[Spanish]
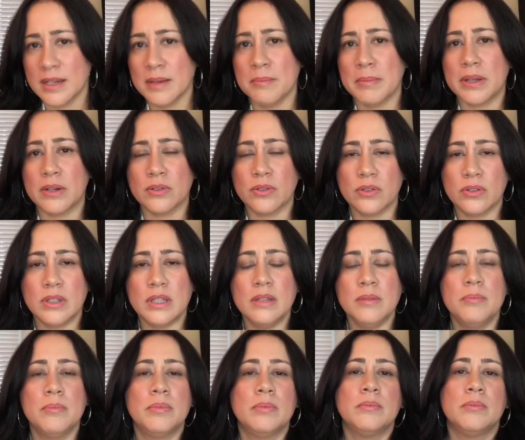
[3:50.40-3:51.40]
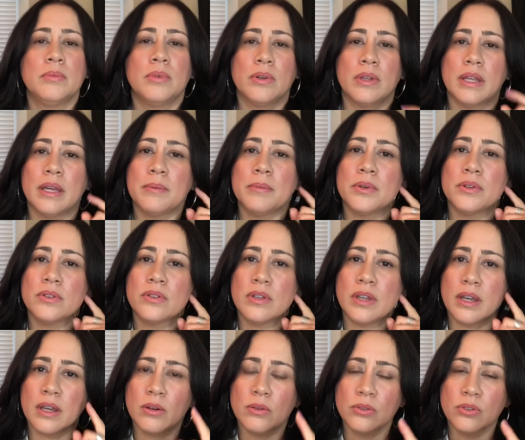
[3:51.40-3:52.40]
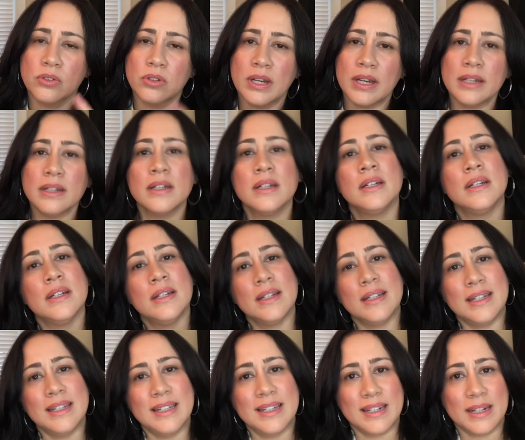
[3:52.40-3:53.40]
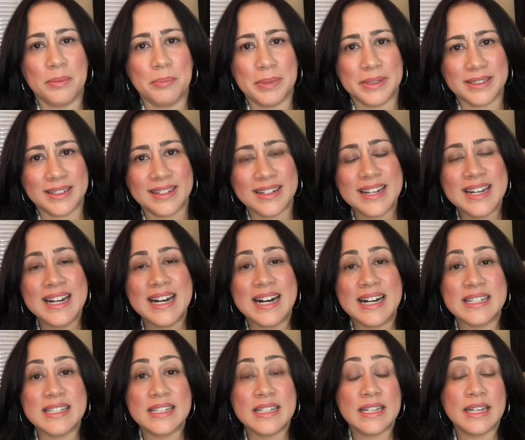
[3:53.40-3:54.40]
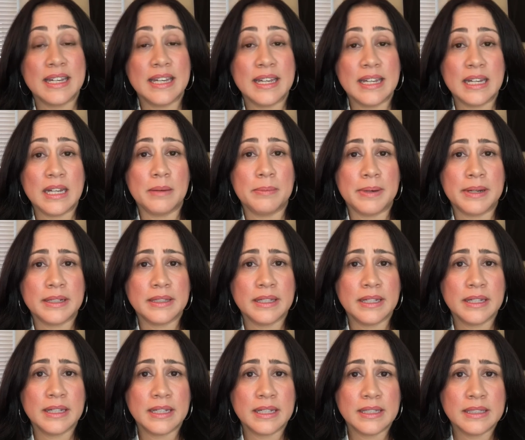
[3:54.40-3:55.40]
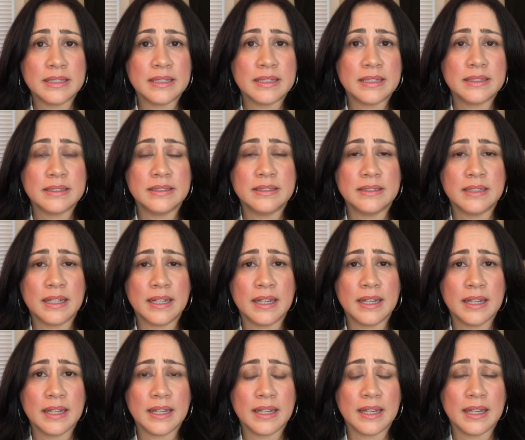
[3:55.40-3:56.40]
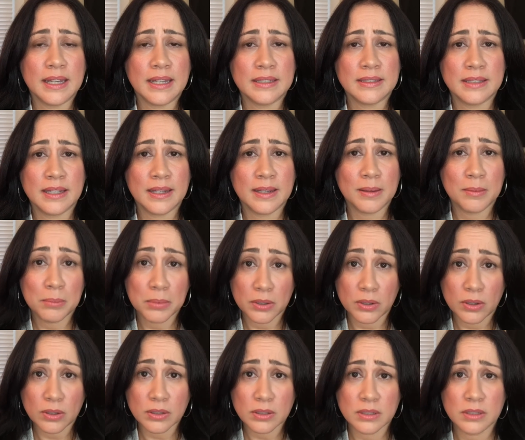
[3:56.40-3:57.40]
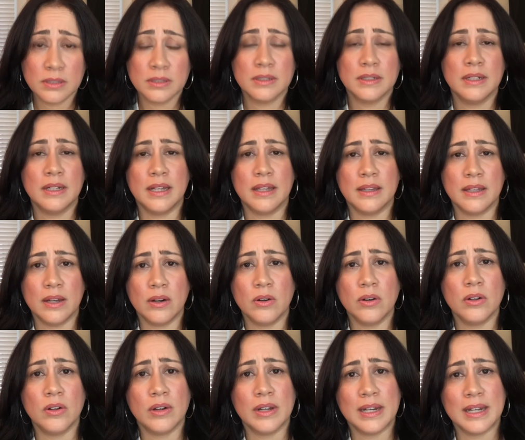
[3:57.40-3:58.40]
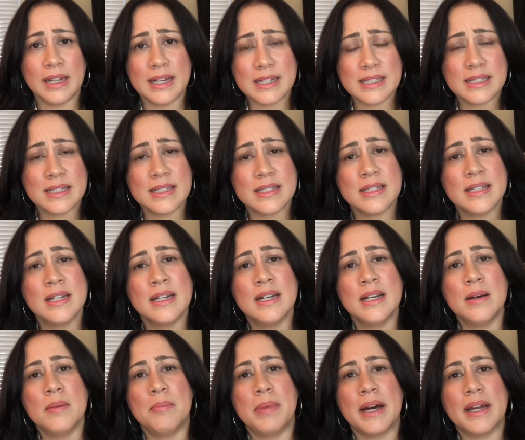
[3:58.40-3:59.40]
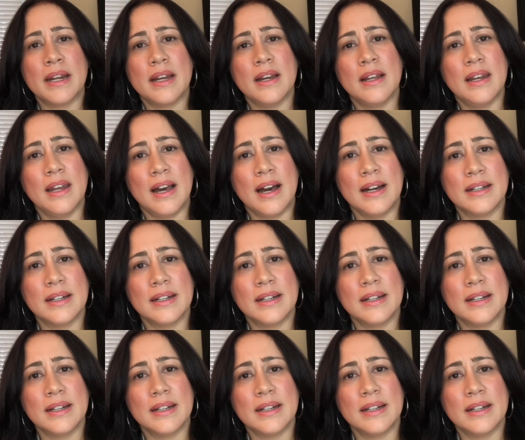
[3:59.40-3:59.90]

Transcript: pero sí podemos escuchar y respetar. Así que en la parte escrita de este blog les dejo los enlaces para las